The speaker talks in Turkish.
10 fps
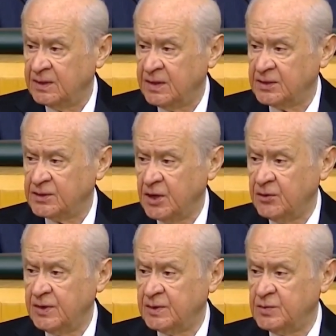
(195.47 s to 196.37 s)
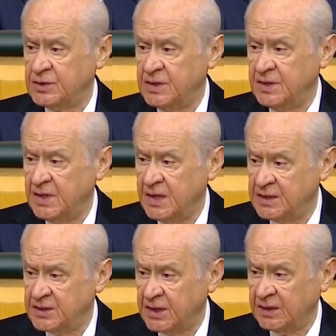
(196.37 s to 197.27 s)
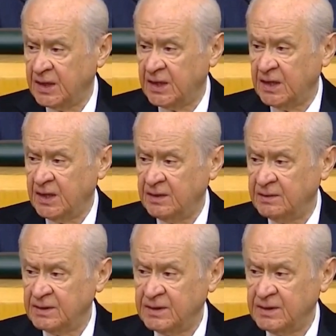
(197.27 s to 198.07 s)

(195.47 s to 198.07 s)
tezahür etmiş yeni heyecanlarla